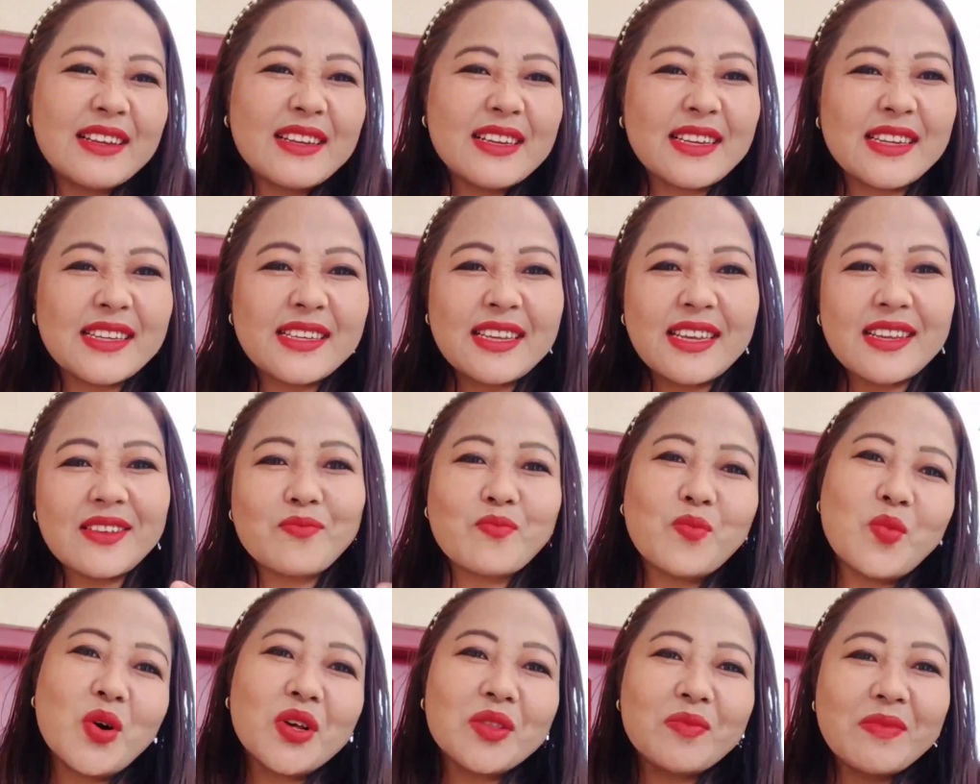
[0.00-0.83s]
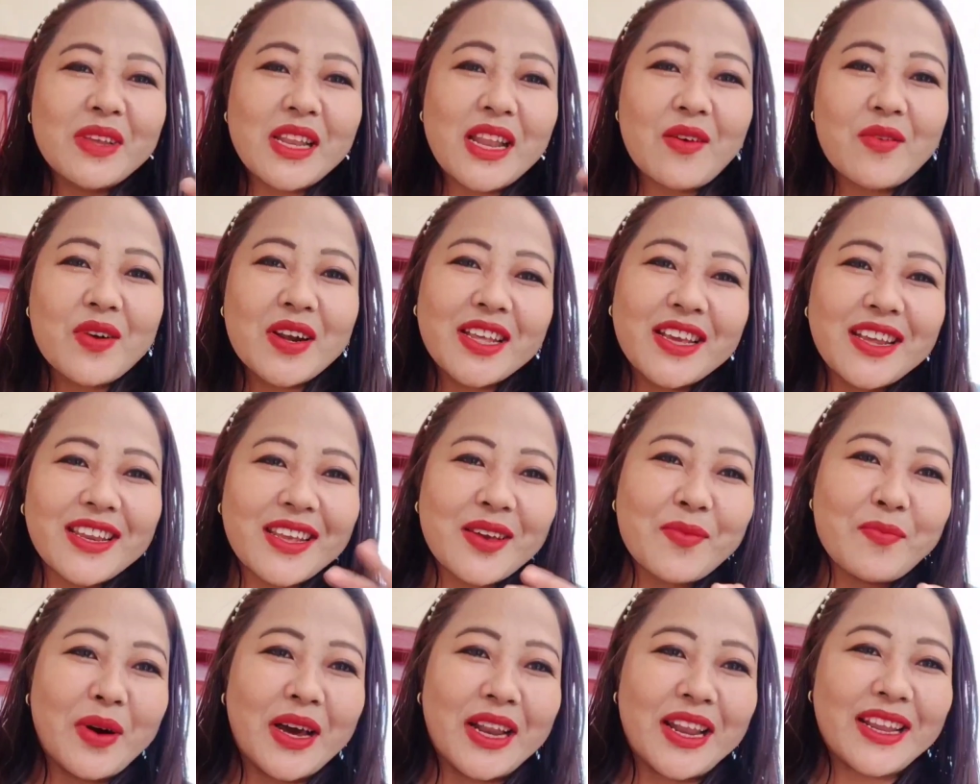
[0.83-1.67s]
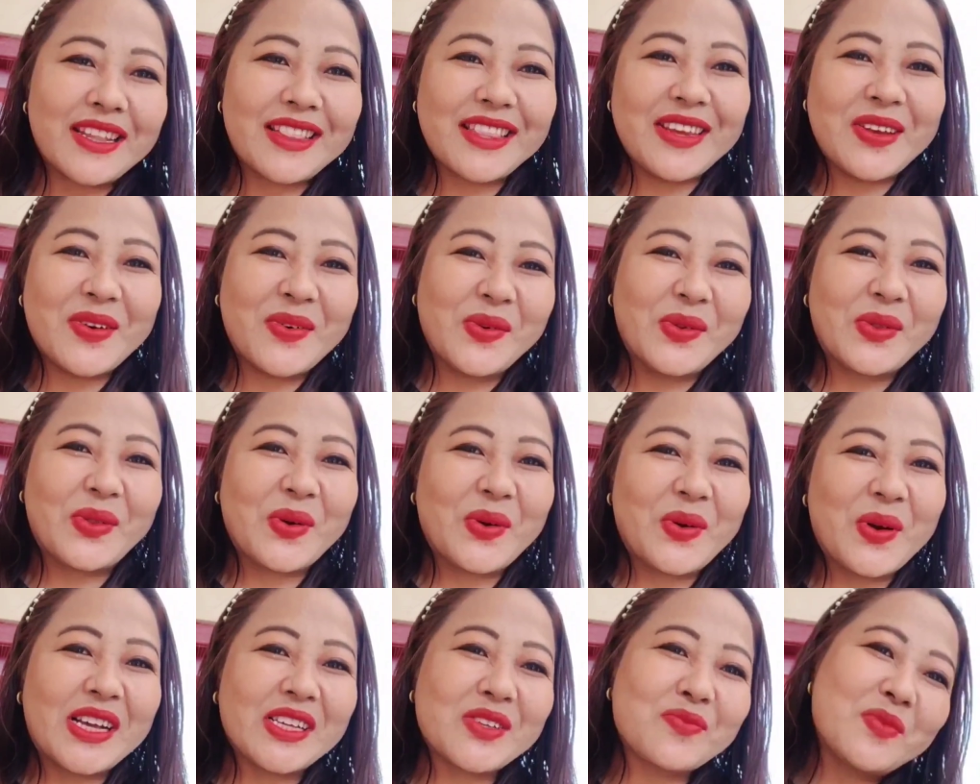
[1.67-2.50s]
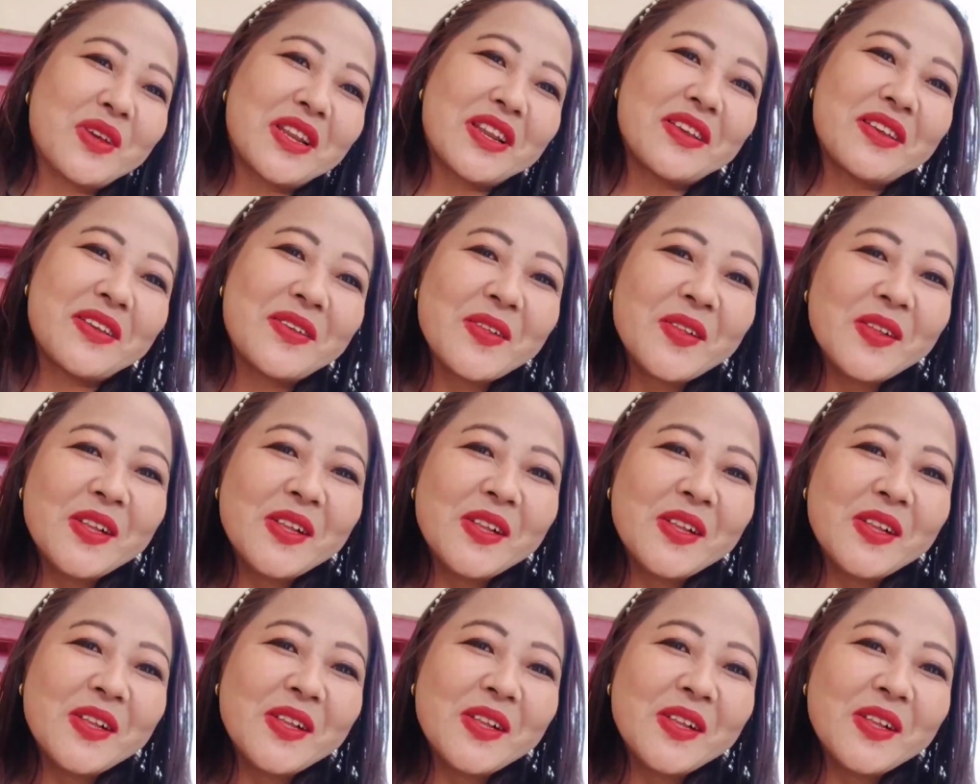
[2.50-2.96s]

कंटेंट बहुत मिलावट करके बनाती हूँ तो आज मेरे